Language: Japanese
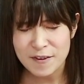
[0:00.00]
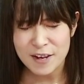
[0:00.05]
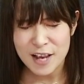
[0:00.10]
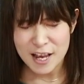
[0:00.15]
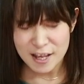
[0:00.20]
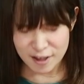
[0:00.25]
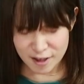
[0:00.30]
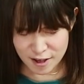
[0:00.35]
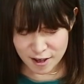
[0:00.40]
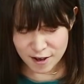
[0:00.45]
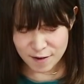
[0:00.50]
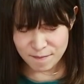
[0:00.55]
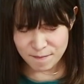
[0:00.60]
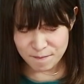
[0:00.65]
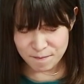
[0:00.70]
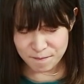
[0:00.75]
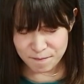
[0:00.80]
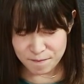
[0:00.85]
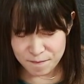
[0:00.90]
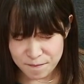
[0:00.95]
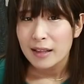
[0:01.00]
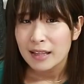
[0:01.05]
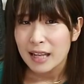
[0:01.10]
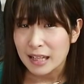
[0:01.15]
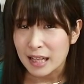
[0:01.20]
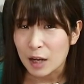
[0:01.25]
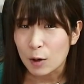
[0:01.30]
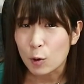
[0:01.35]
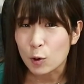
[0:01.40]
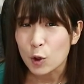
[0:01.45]
悔しい。た
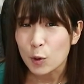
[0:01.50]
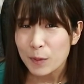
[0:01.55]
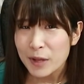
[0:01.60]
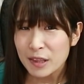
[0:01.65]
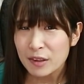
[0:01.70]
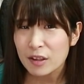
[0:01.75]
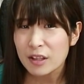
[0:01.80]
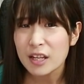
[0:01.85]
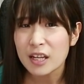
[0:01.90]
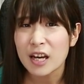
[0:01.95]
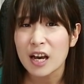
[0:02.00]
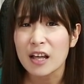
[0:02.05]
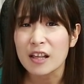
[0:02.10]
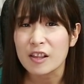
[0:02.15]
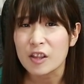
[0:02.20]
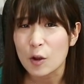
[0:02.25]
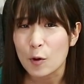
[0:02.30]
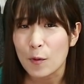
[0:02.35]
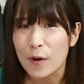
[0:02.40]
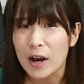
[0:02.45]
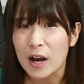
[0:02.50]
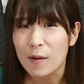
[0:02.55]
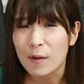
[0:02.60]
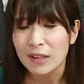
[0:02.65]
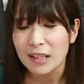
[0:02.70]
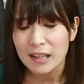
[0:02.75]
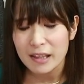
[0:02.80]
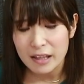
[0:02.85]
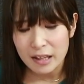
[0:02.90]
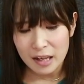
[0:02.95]
だこのみっつに関しては
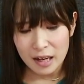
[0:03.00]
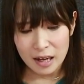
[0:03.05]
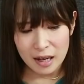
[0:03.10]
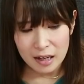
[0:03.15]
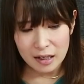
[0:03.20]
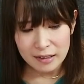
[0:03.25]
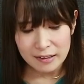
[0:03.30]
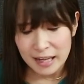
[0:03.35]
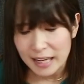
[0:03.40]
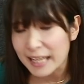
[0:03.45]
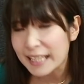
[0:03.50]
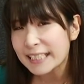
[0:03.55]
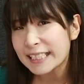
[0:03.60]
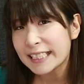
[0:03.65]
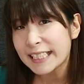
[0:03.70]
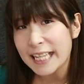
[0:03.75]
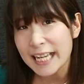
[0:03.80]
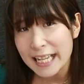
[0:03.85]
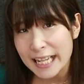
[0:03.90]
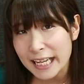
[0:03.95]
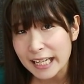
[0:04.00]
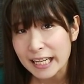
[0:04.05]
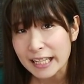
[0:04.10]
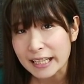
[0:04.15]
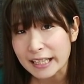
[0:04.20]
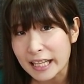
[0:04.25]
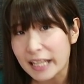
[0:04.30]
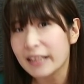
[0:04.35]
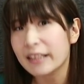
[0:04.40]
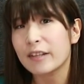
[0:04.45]
私が探しきれな
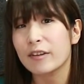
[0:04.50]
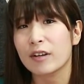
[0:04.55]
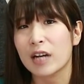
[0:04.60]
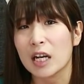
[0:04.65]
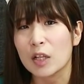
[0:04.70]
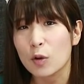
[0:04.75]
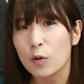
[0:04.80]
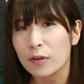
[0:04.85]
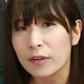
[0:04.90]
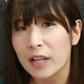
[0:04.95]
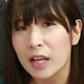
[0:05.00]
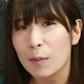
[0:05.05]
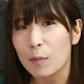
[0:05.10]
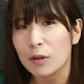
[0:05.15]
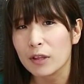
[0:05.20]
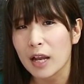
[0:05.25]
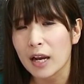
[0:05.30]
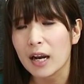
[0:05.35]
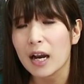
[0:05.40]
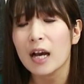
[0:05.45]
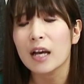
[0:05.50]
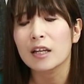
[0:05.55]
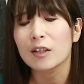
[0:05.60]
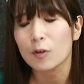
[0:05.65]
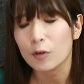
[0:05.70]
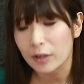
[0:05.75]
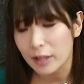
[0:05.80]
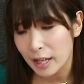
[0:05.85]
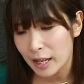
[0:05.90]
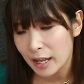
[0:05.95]
かったっていう可能性も高い
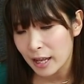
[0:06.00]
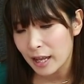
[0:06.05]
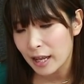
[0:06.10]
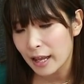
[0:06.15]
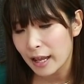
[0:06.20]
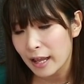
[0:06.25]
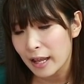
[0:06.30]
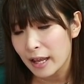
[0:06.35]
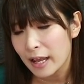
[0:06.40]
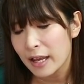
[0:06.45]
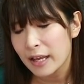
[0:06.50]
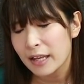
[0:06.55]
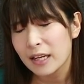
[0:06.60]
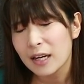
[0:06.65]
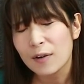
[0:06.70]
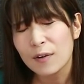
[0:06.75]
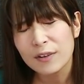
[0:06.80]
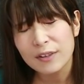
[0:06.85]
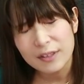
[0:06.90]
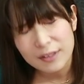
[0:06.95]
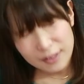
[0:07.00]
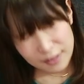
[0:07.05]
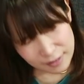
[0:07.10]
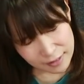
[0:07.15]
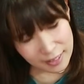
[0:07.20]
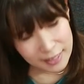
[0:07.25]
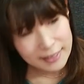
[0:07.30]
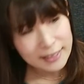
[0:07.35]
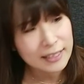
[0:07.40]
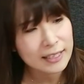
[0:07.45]
ので、いやほんと
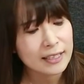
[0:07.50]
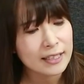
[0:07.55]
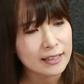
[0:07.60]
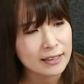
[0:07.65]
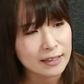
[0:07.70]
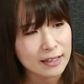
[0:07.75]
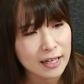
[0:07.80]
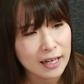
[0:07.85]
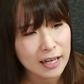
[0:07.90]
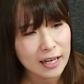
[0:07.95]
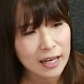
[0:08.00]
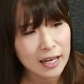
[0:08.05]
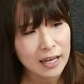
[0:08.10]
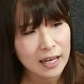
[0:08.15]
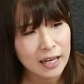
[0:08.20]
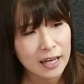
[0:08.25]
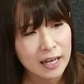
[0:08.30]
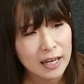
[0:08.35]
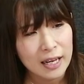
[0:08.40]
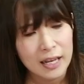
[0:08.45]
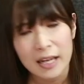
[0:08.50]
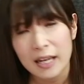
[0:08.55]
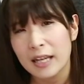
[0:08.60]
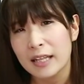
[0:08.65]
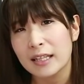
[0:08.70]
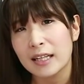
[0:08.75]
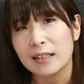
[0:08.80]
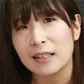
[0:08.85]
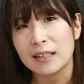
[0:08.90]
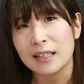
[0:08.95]
悔しいですね。
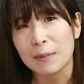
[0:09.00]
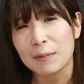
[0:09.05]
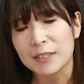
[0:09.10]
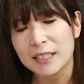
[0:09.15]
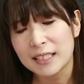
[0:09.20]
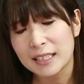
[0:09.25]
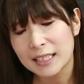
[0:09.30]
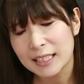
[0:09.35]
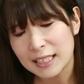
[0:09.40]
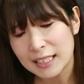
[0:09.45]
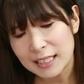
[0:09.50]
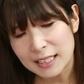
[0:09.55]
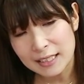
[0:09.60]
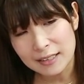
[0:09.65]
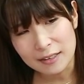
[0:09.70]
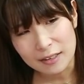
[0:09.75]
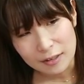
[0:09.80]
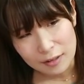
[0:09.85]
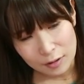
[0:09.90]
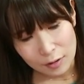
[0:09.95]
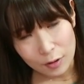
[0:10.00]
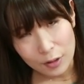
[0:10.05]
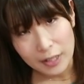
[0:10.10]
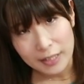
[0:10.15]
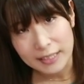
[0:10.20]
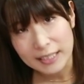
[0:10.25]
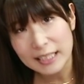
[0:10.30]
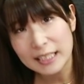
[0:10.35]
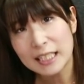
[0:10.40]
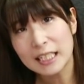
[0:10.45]
だって多分シーズンという
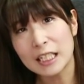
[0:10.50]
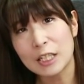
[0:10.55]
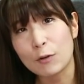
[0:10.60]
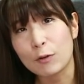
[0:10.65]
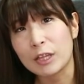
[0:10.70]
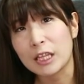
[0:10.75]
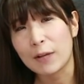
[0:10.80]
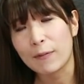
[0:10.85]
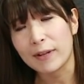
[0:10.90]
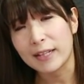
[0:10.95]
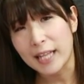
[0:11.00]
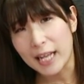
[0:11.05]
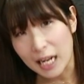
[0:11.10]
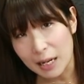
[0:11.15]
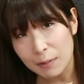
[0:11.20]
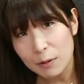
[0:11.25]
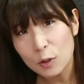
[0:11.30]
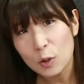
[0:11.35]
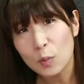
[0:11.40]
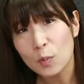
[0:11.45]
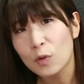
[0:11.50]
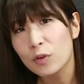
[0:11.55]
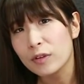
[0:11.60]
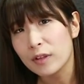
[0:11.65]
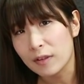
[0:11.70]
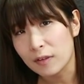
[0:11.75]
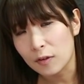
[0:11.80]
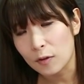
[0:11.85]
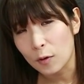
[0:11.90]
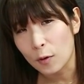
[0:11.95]
か時期によっては並ぶと思うん
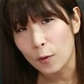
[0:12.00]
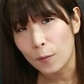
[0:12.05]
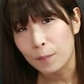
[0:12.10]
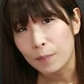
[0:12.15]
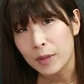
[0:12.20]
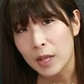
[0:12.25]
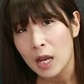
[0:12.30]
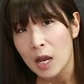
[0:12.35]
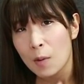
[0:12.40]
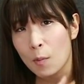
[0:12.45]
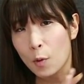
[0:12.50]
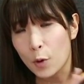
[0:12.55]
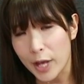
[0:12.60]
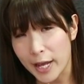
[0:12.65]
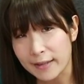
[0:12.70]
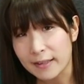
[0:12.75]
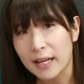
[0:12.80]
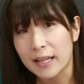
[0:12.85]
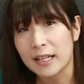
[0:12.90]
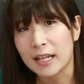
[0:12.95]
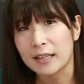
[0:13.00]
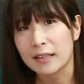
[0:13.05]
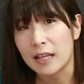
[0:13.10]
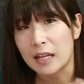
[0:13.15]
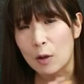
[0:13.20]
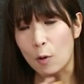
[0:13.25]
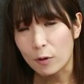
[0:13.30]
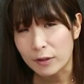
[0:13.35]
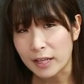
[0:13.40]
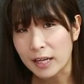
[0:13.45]
ですよ。お野菜だった
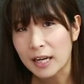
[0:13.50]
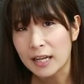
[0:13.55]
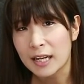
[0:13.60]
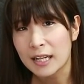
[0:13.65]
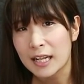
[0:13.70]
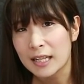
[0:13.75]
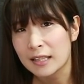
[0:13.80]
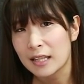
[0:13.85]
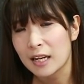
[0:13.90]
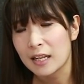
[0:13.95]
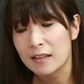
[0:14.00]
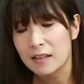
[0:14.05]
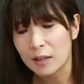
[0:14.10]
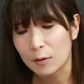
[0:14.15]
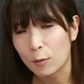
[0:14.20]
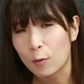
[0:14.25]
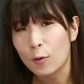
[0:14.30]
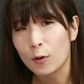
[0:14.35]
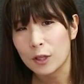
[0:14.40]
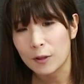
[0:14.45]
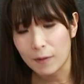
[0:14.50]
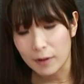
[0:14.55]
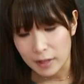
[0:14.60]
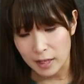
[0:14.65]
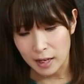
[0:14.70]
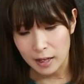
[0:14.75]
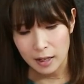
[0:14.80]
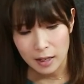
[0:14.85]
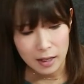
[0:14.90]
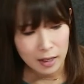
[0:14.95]
りお魚だったりしたところには
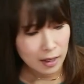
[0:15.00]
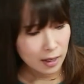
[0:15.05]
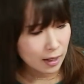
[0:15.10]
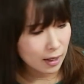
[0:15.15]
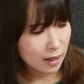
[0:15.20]
ね。